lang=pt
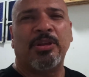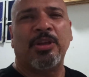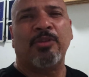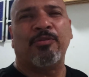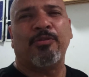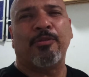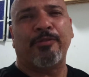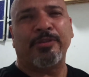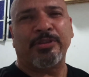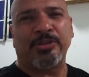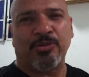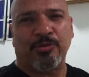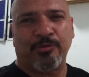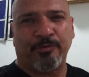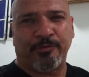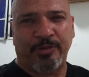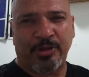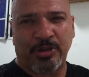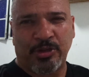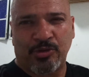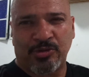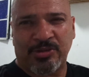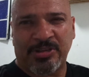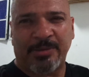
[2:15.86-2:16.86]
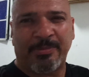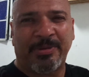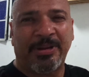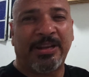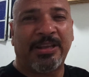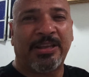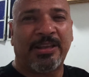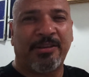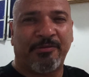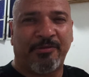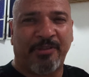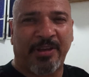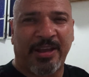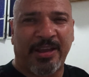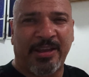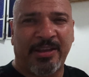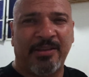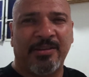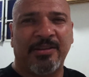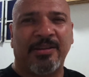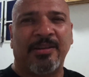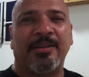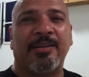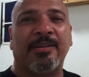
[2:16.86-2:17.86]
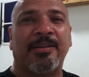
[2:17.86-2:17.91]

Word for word: Eu vou fazer um vídeo semana que vem